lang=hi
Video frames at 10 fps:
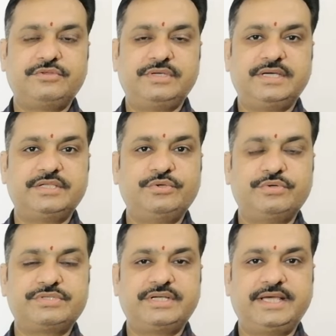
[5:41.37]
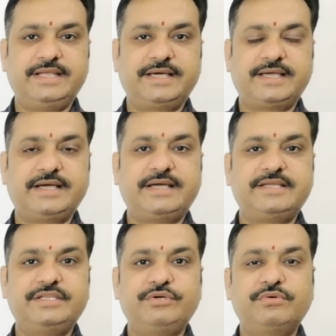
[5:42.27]
तो यह दोष नहीं लगेगा
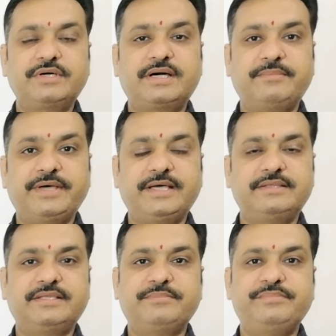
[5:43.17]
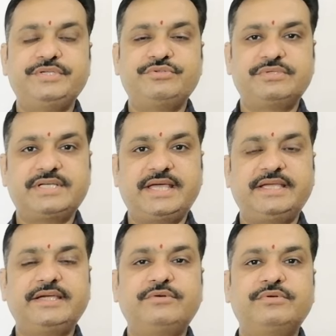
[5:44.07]
यदि गुण कम है तब भी जुड़
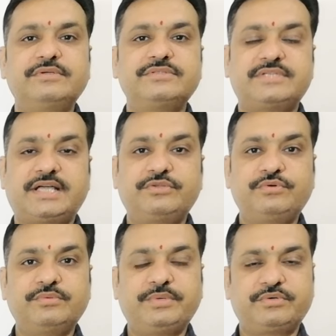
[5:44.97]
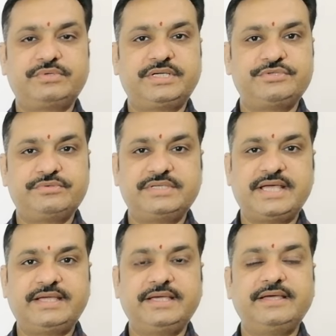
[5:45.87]
जाएंगे गुण सात गुण भकुट के जुड़
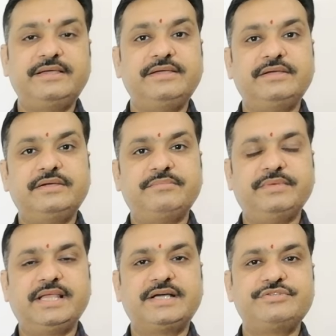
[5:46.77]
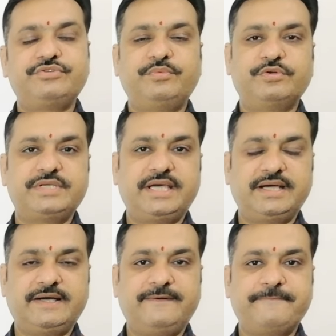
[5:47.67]
जाएंगे मिलान शुभ हो
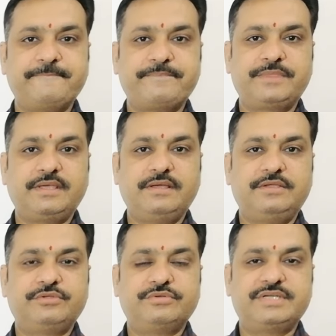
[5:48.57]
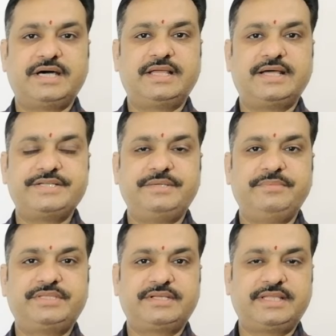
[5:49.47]
जाएगा तो जहाँ राशि
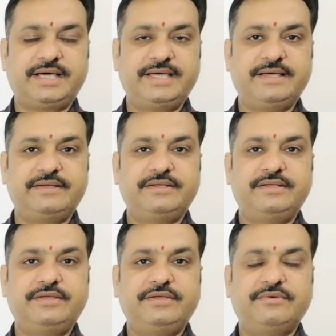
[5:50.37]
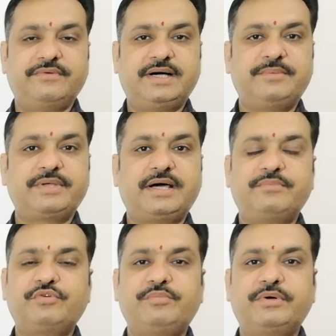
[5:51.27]
मित्रता है वहाँ पर
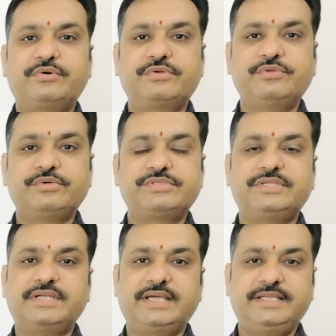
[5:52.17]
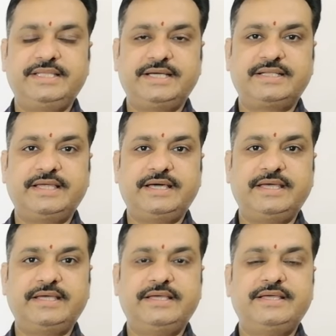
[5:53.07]
आपको भकुट दोष नहीं देखना
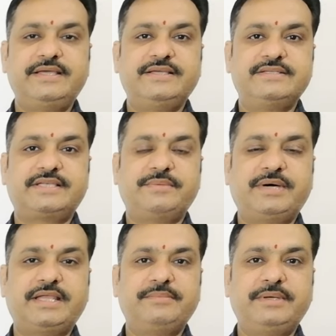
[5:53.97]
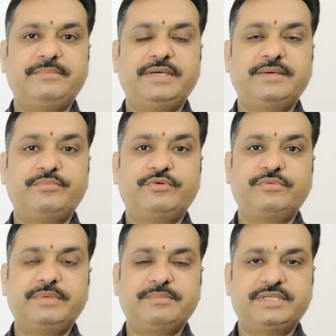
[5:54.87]
है इसके बारे में मैं
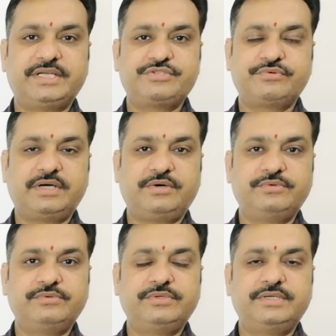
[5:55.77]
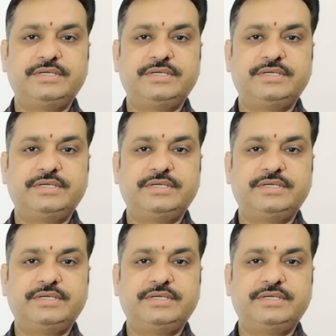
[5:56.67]
पूर्व में बता चुका हूँ